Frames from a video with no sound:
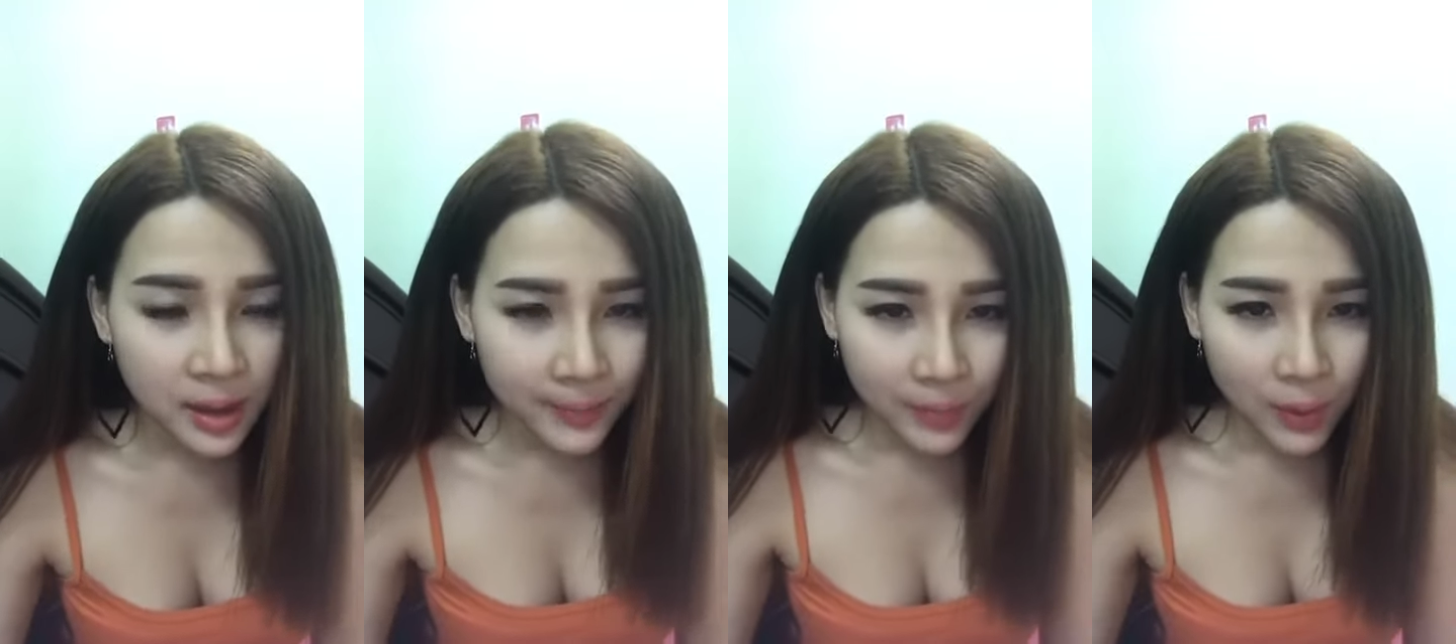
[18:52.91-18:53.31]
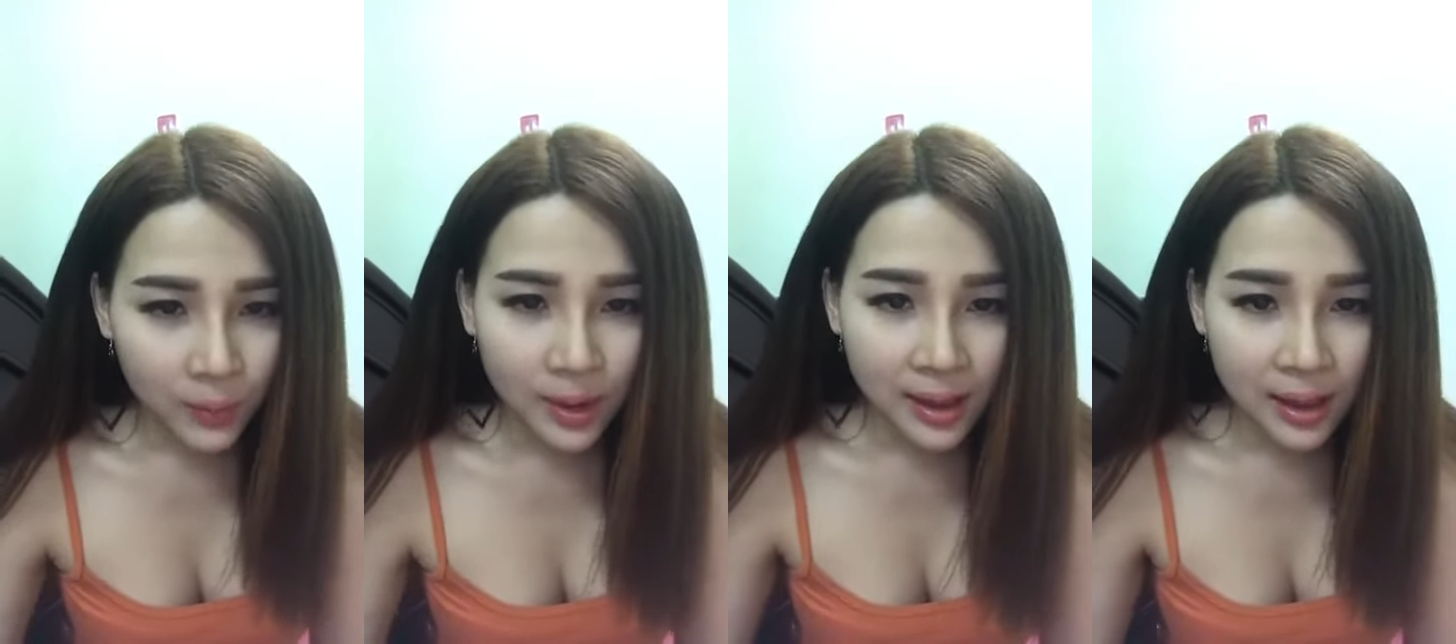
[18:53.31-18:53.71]

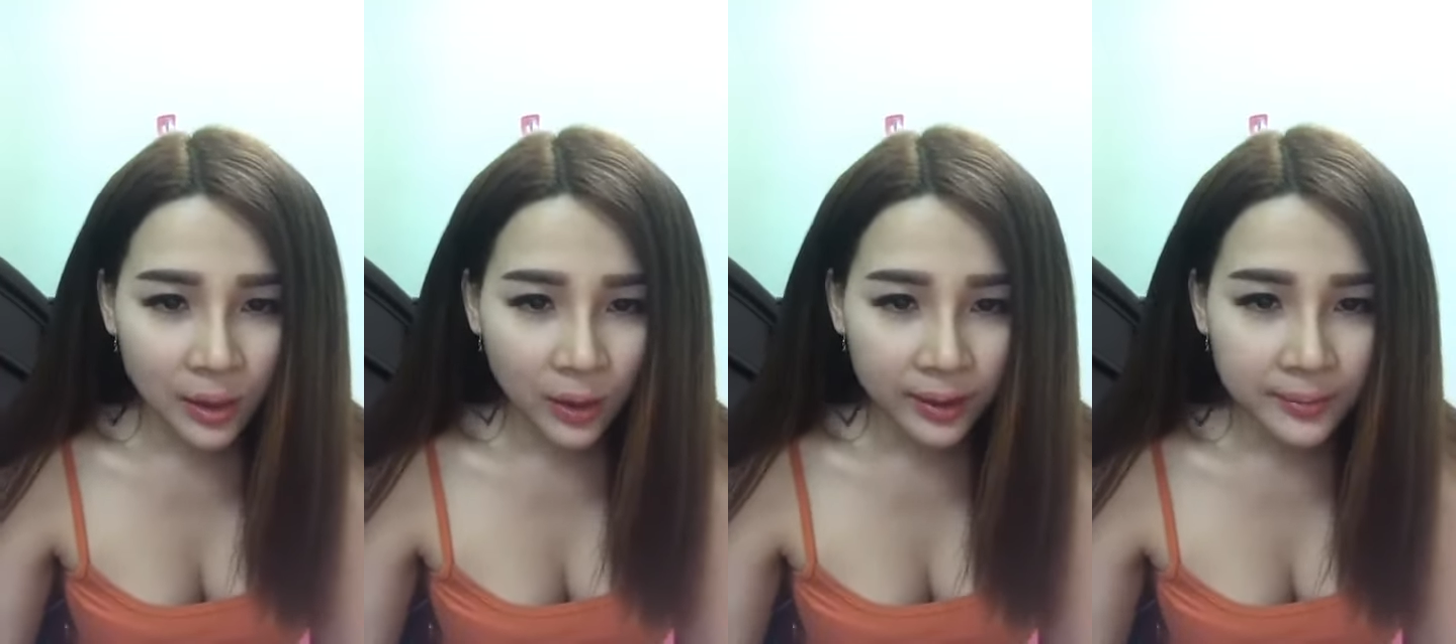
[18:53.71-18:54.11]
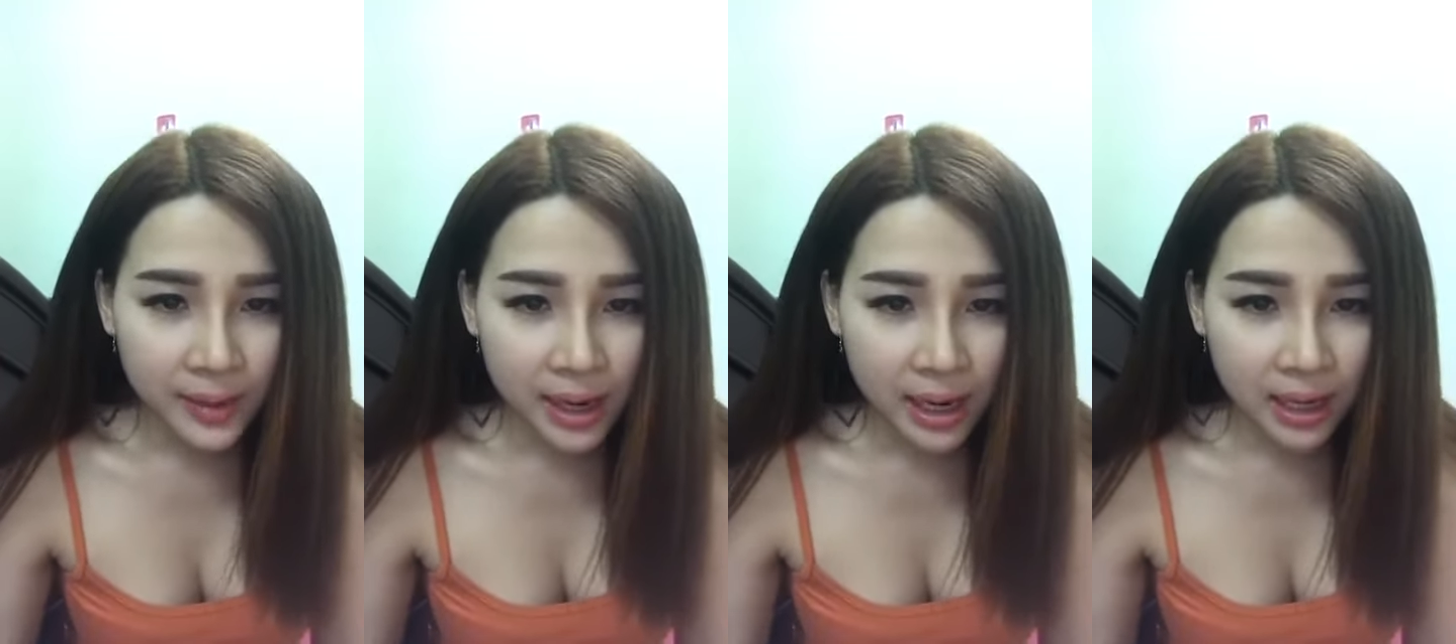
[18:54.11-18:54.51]
Một là loại
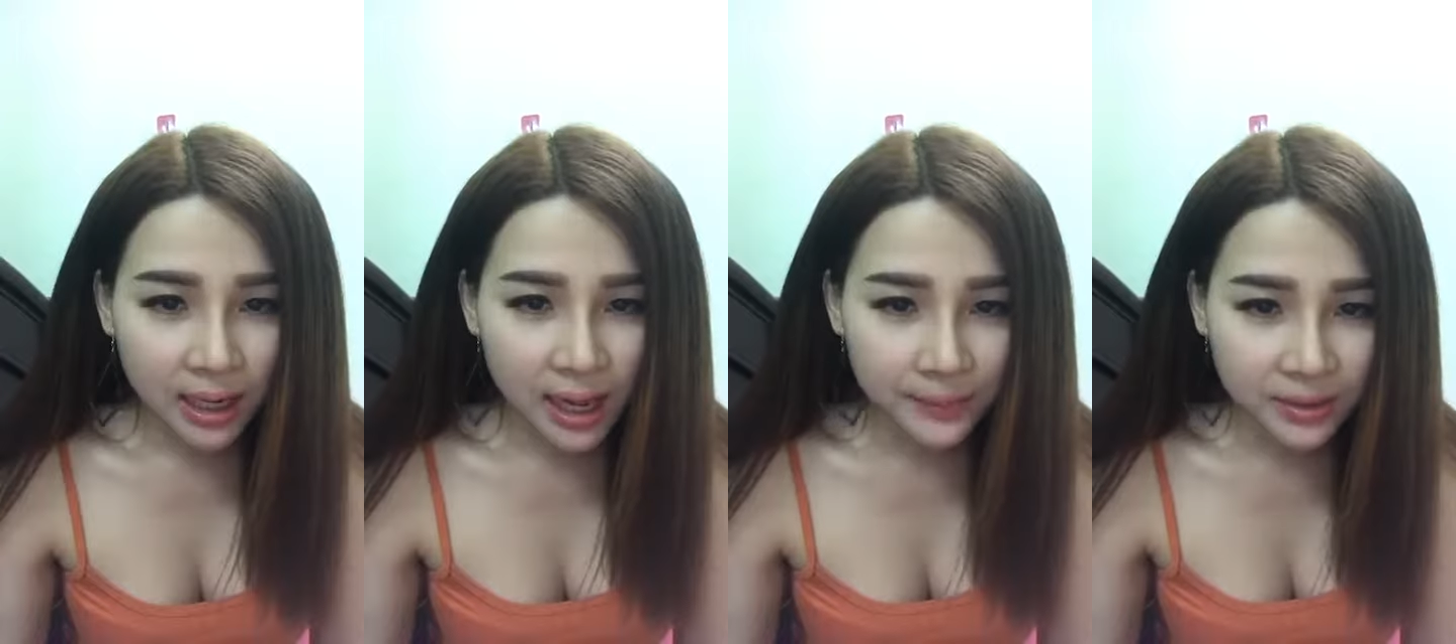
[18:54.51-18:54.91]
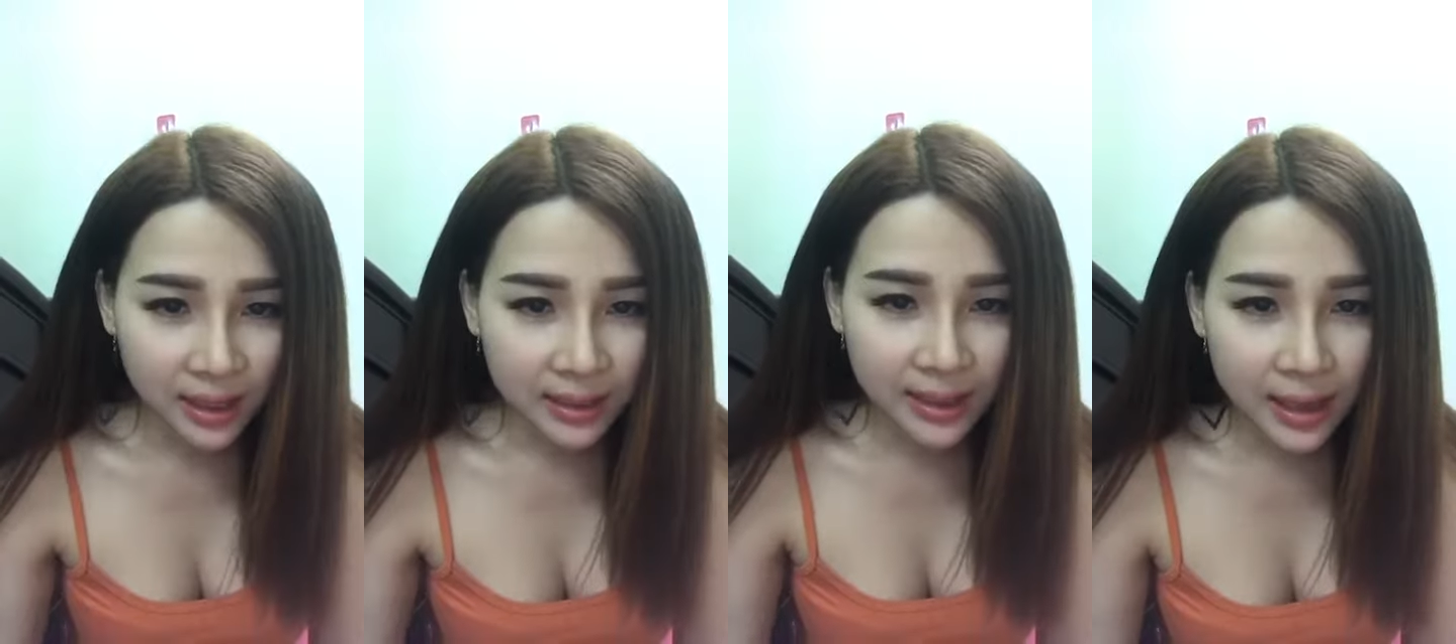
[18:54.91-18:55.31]
mà làm
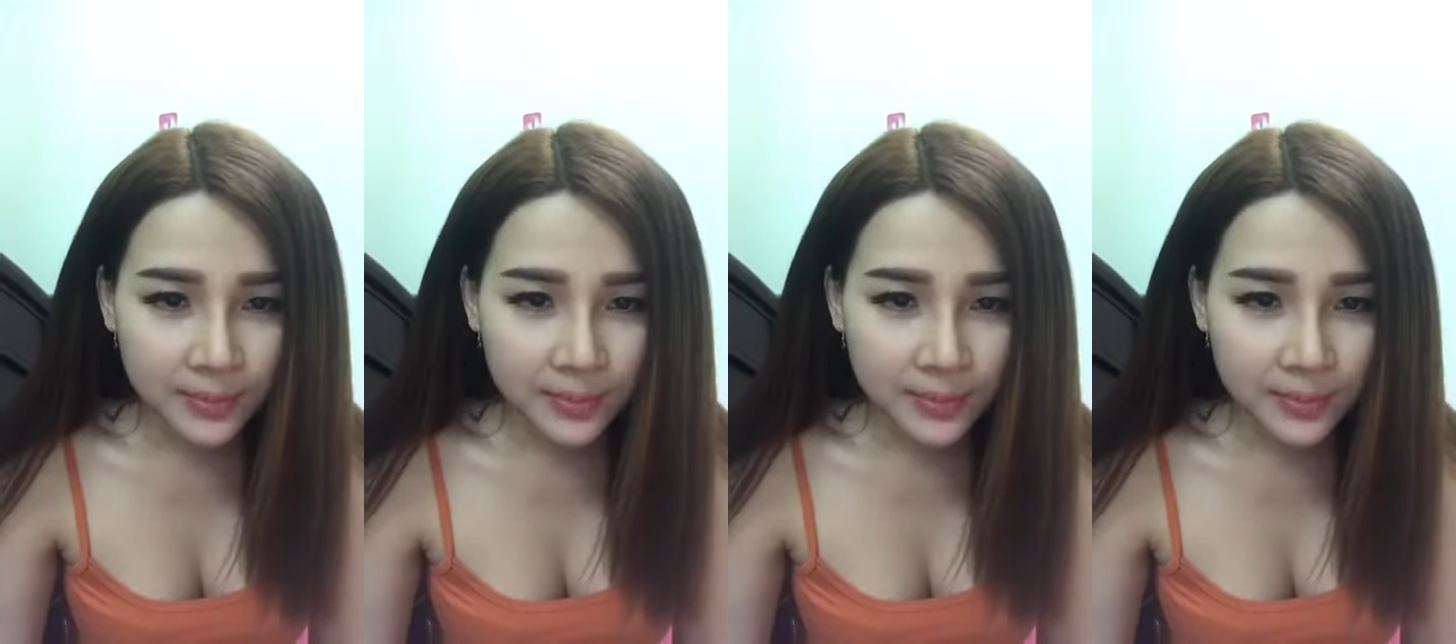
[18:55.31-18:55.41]
trắng da,